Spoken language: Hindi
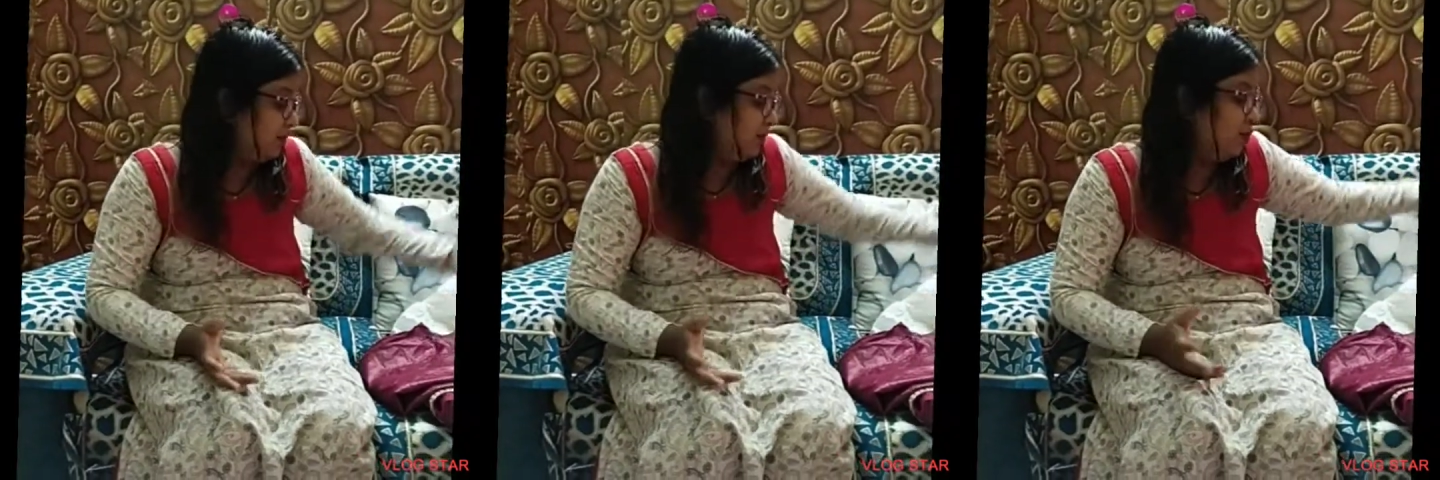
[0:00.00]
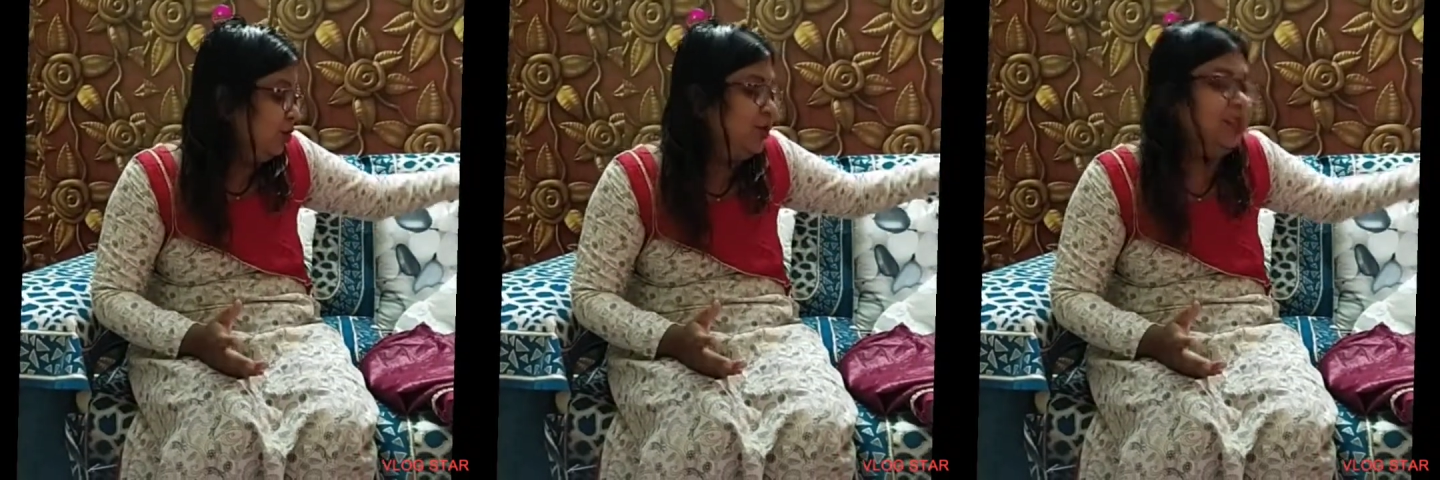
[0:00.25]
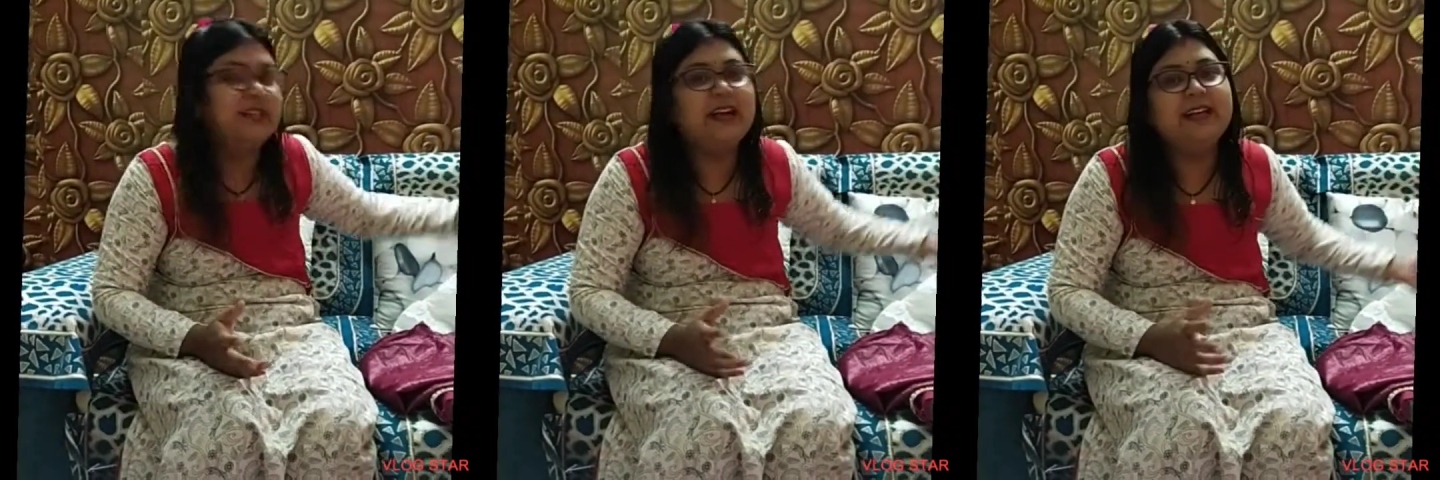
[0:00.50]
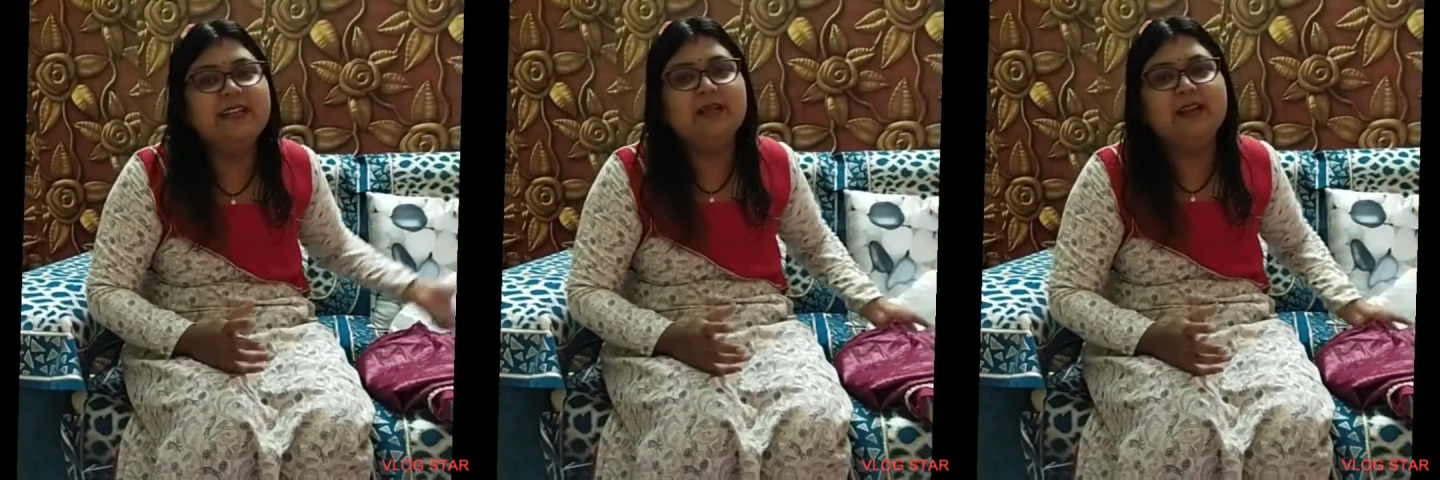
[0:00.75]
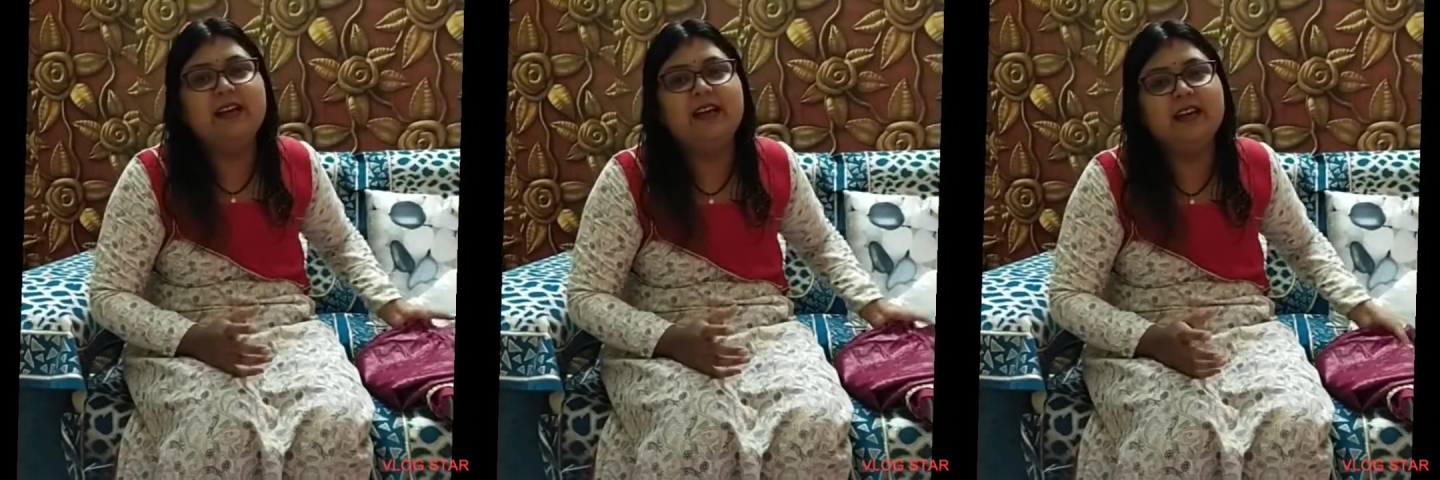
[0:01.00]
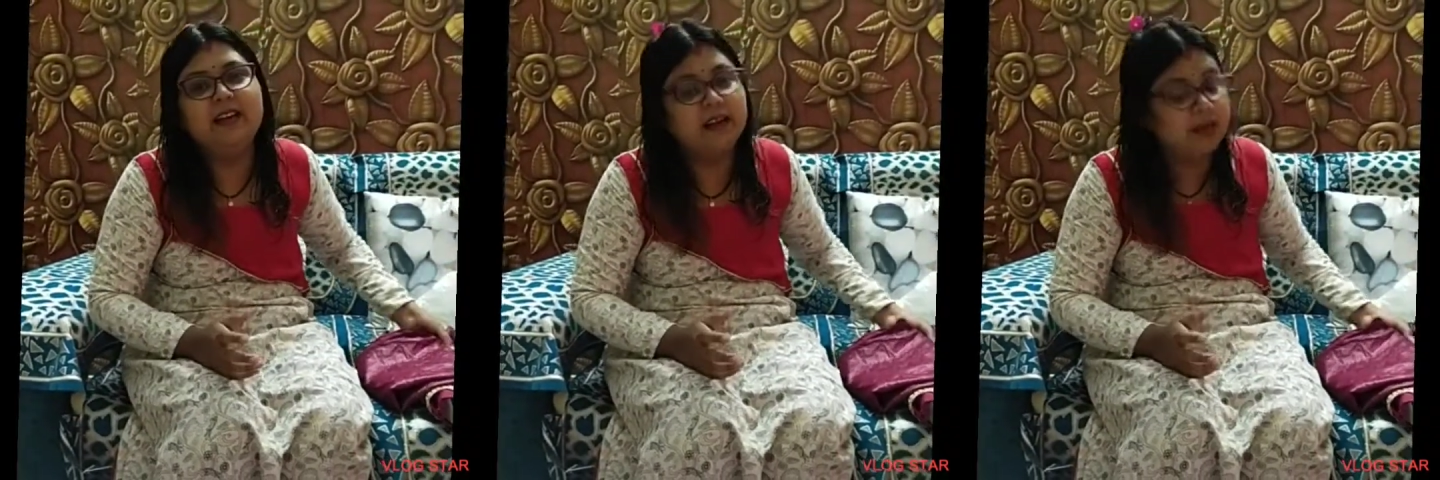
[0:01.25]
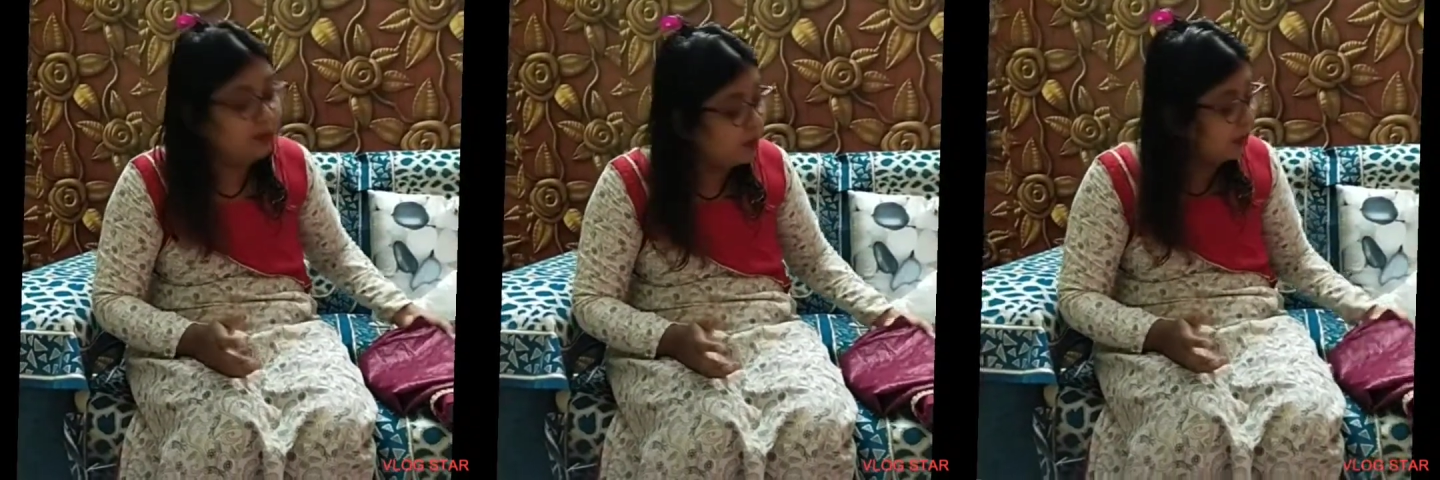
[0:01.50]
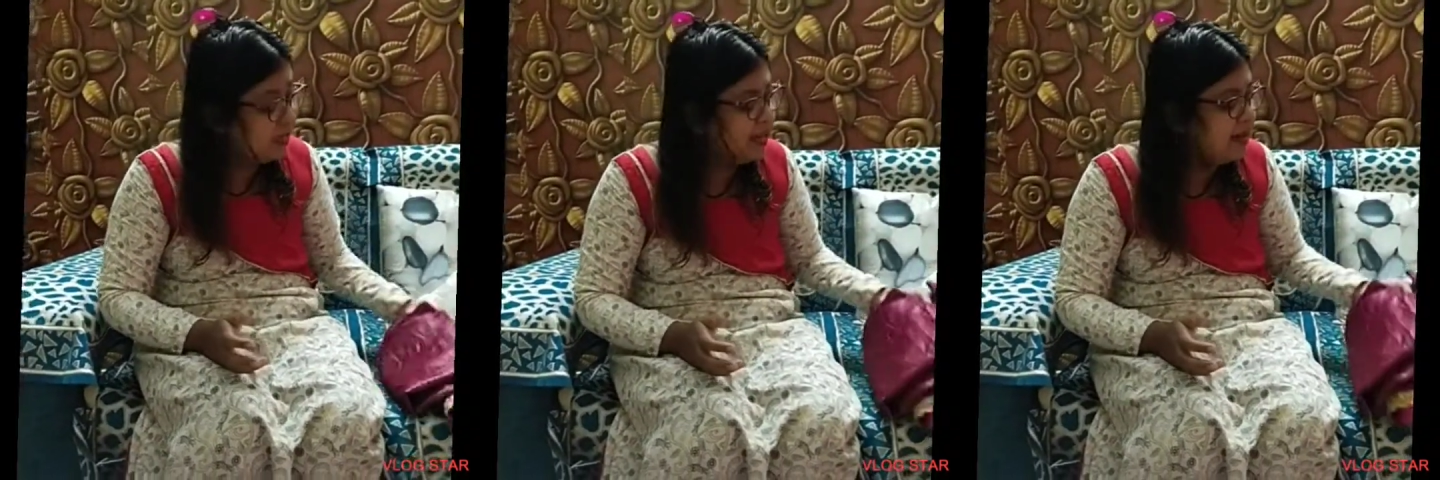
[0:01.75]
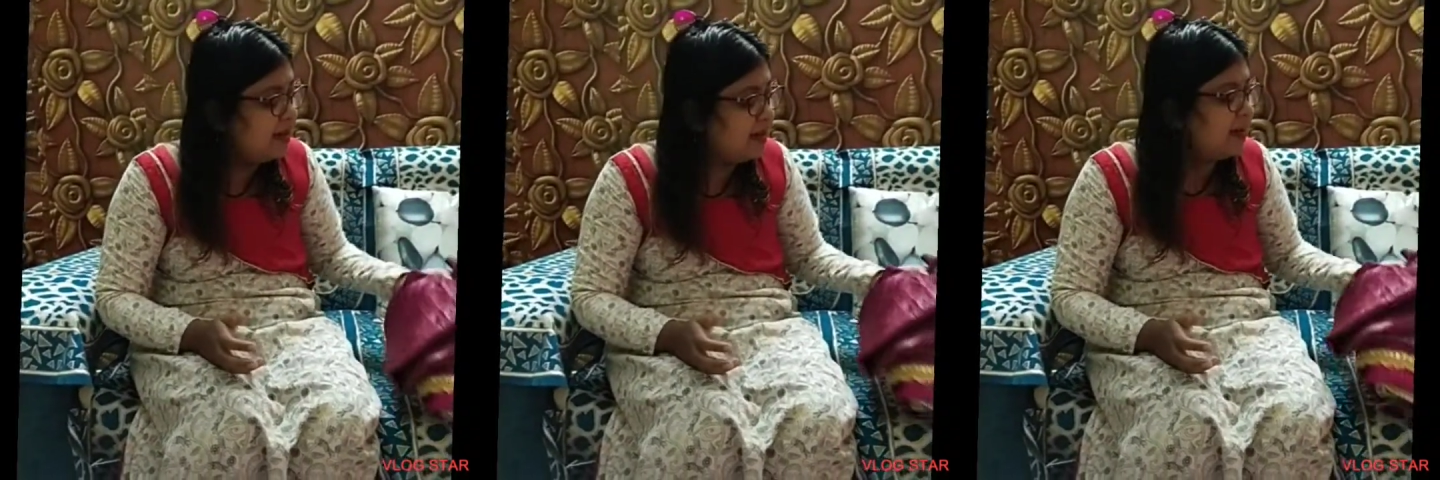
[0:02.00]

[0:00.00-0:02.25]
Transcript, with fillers: कुछ डिजाइन लेके और ये ना